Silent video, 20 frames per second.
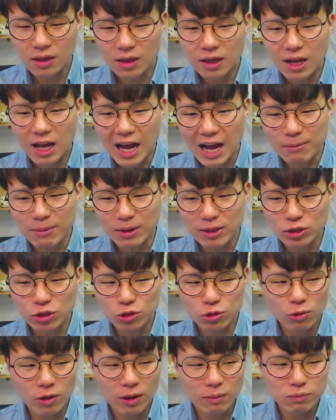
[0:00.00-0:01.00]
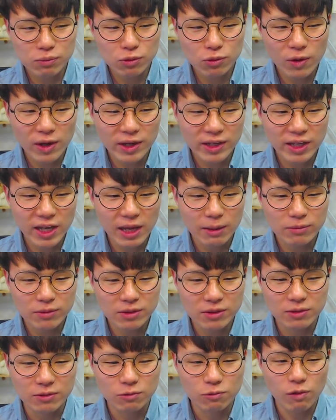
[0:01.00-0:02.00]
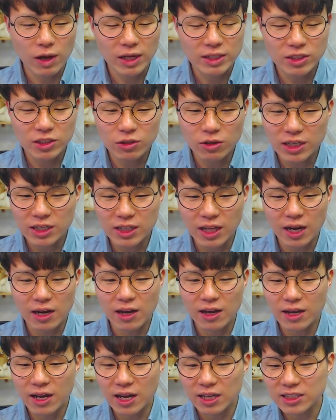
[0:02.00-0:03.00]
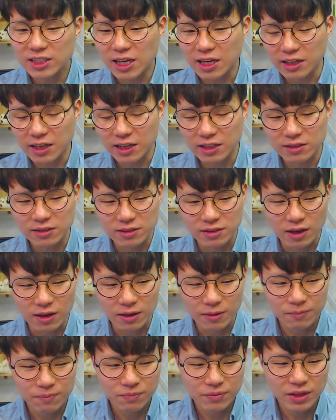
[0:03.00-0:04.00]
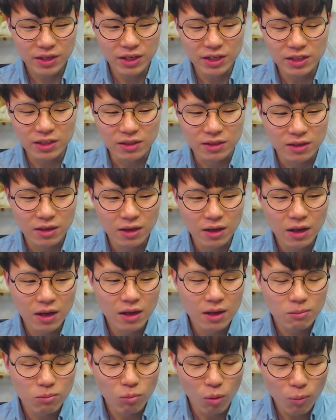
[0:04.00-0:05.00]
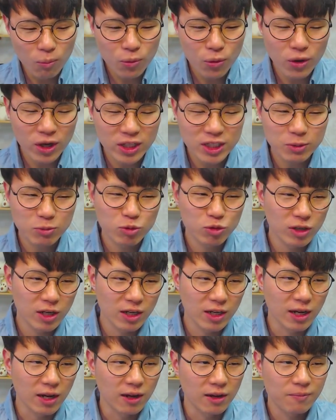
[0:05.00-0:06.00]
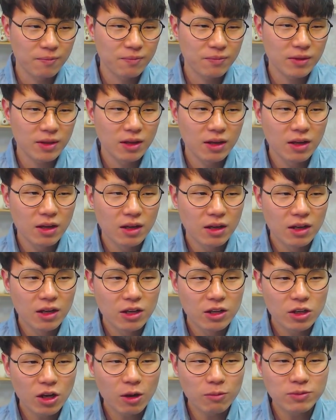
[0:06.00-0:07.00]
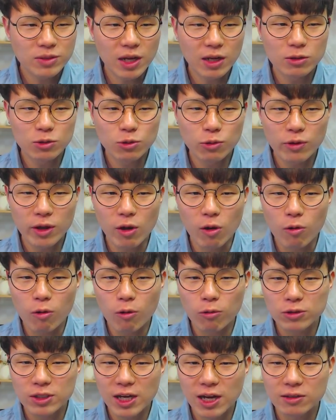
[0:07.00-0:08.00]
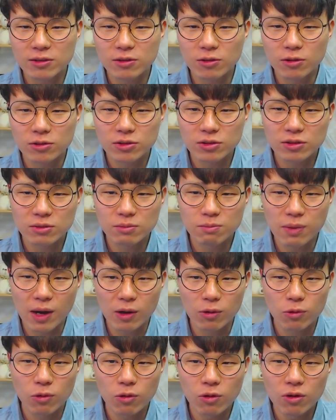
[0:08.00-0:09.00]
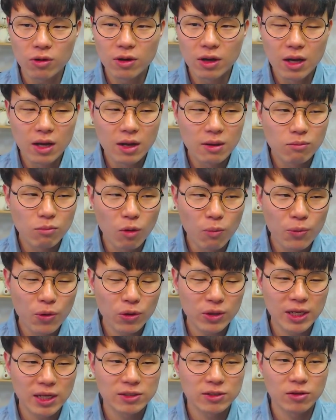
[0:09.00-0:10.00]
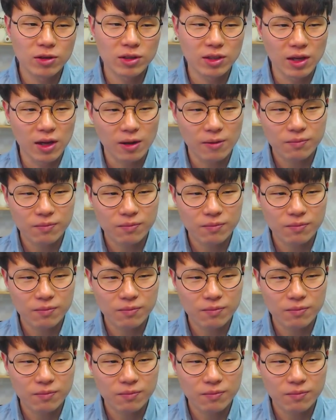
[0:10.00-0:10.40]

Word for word: 아마추어와 프로의 게임은 완전히 달라야 하지 않겠는가. 1. 목표에 집중하라. 협상을 통해 얻고자 하는 것은 바로 목표 달성이다.